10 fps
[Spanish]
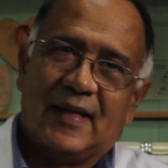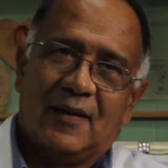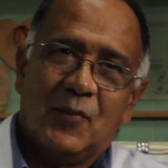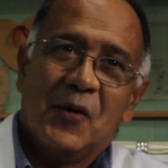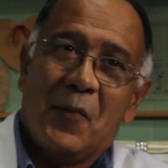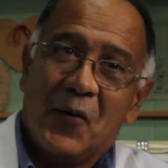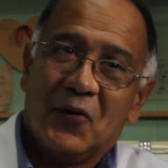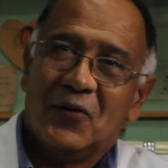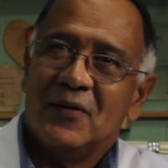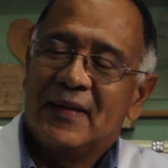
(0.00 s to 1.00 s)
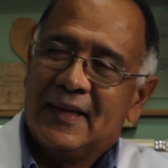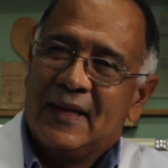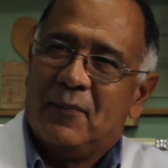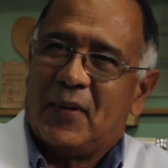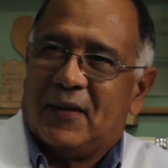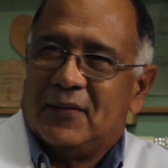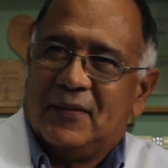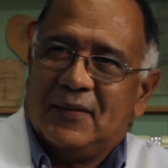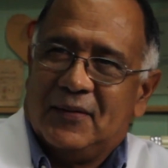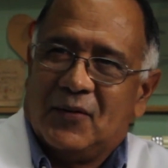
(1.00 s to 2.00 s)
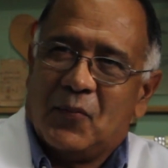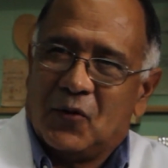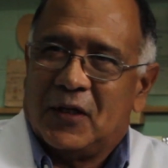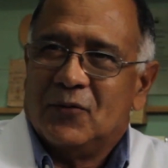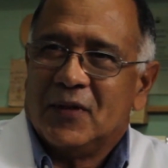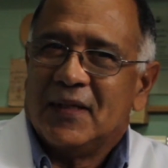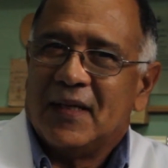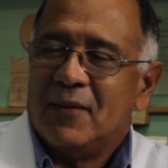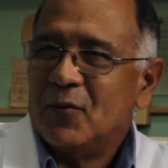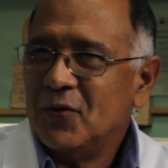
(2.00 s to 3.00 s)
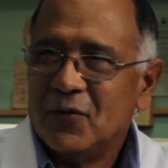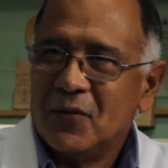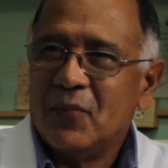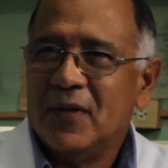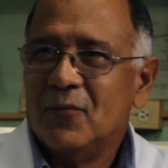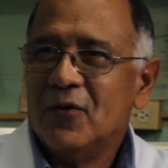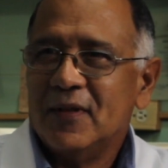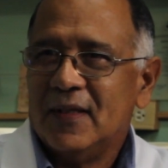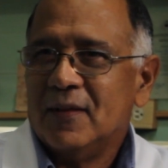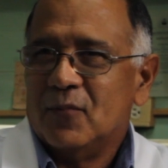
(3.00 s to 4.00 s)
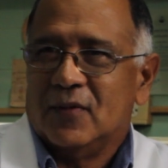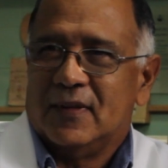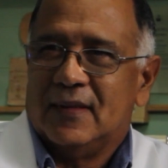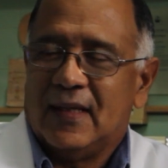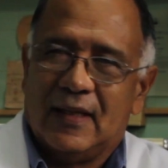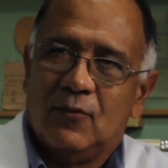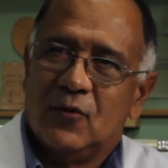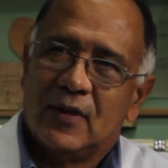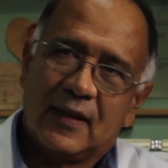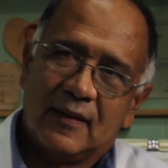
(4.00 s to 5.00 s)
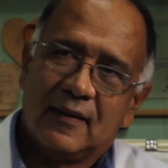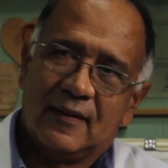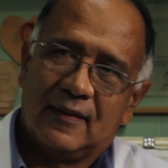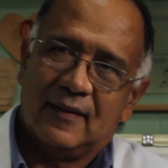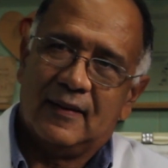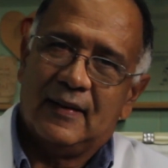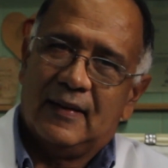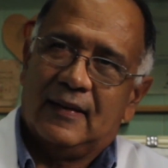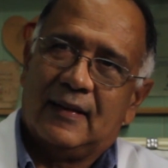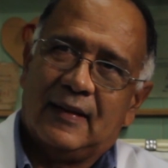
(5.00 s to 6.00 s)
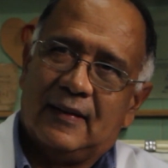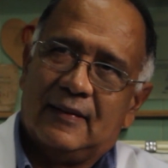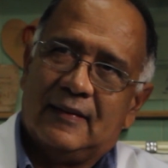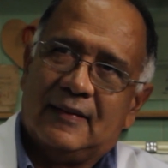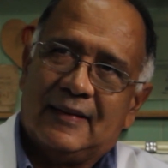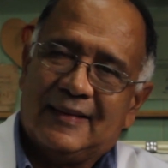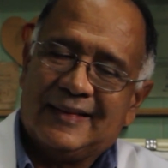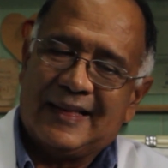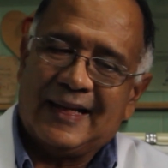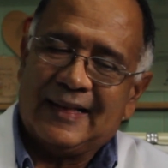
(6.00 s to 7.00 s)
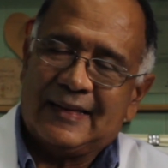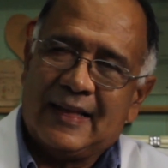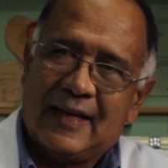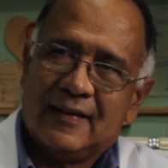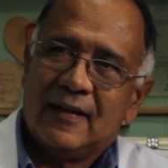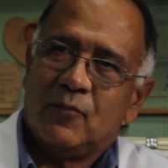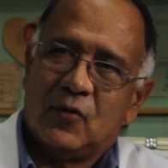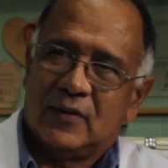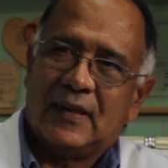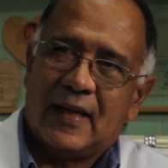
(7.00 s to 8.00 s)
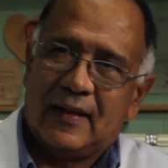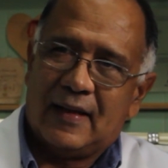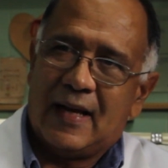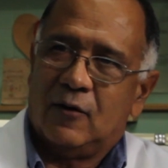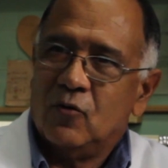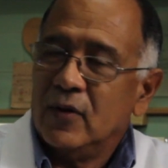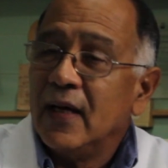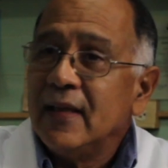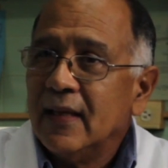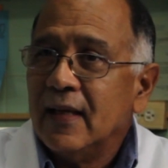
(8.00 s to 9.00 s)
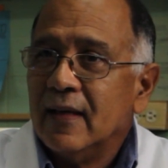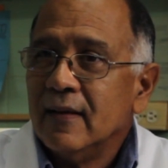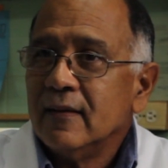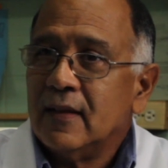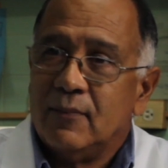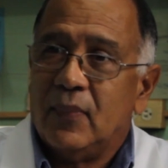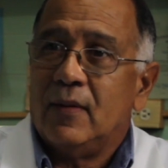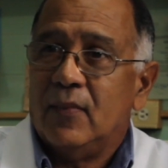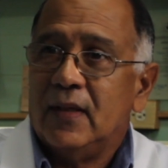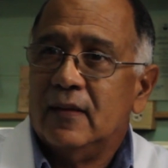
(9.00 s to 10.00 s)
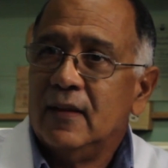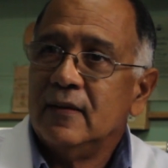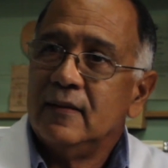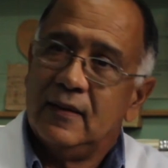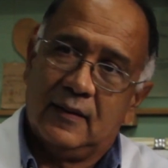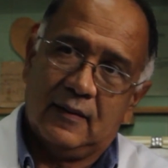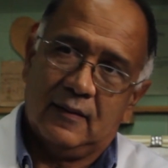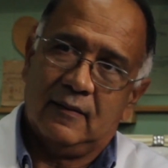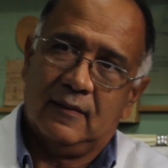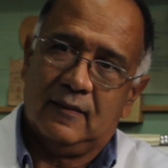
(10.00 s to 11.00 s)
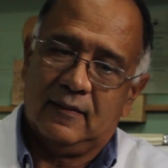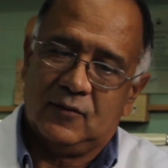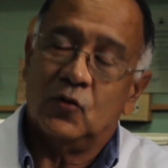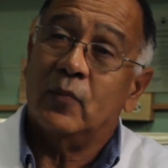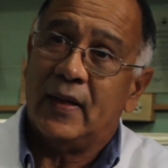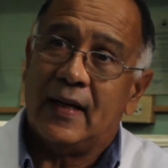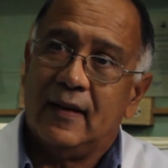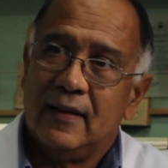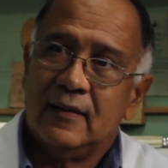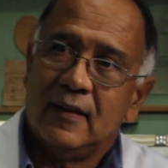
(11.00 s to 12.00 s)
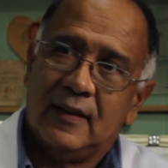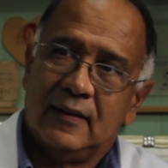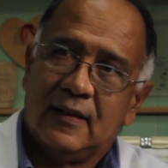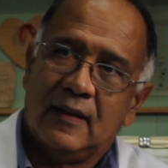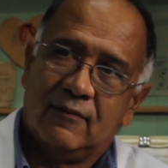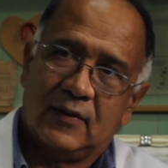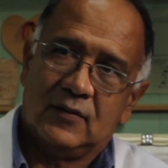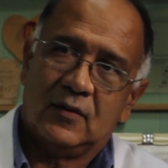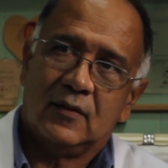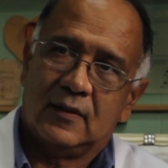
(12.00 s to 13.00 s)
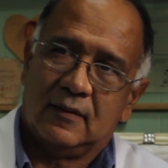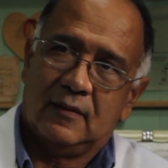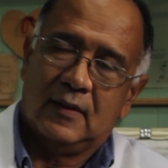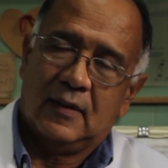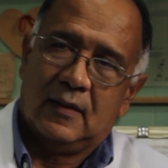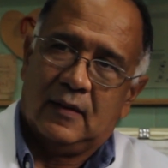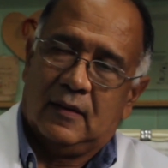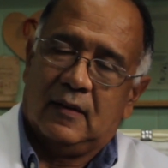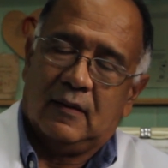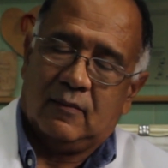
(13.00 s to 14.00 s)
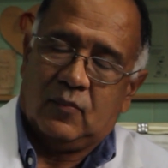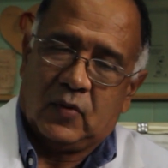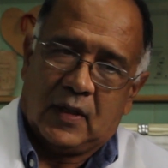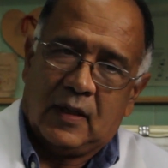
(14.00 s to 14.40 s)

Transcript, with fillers: quedamos pocos, pero los poquitos que quedamos no nos podemos ir porque tenemos que, tratar de aportar algunas ideas que permitan eh, superar estas afecciones. Eh, por